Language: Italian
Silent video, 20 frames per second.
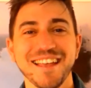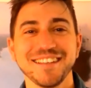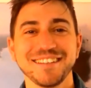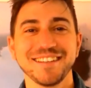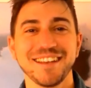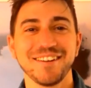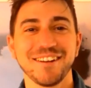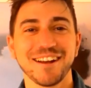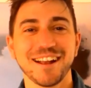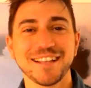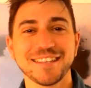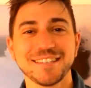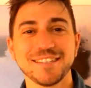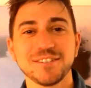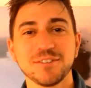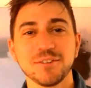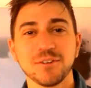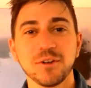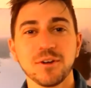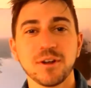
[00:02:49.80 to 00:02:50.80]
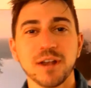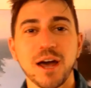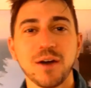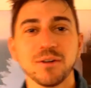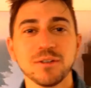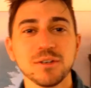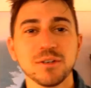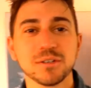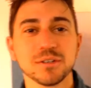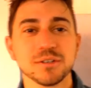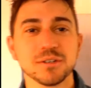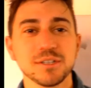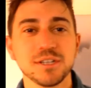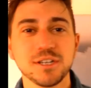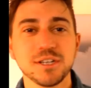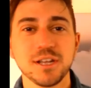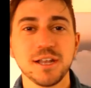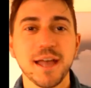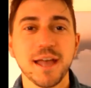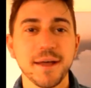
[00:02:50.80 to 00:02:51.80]
Ciao ragazzi, sono Claudio, sono
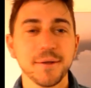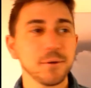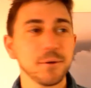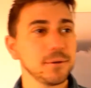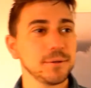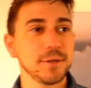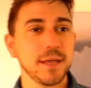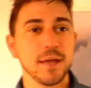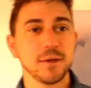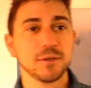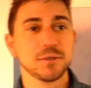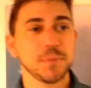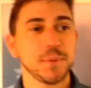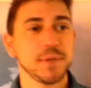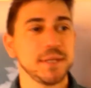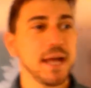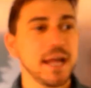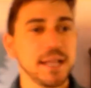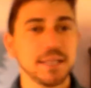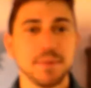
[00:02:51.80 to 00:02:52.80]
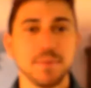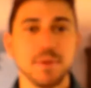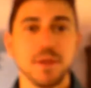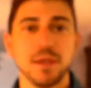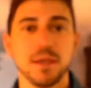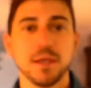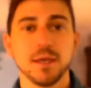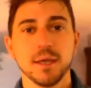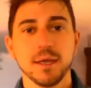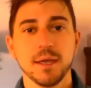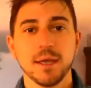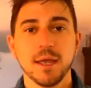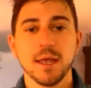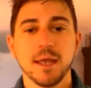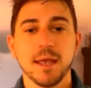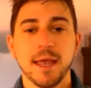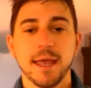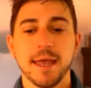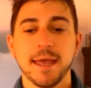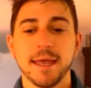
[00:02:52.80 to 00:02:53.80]
siciliano e ospitatemi
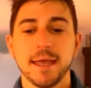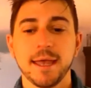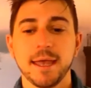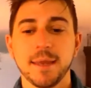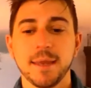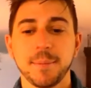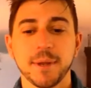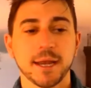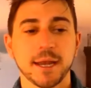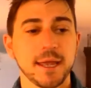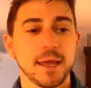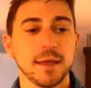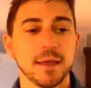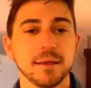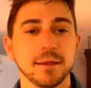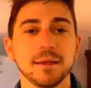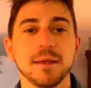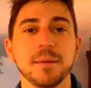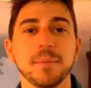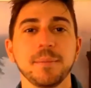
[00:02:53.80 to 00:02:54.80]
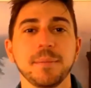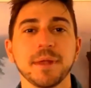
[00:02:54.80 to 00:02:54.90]
eh, perché?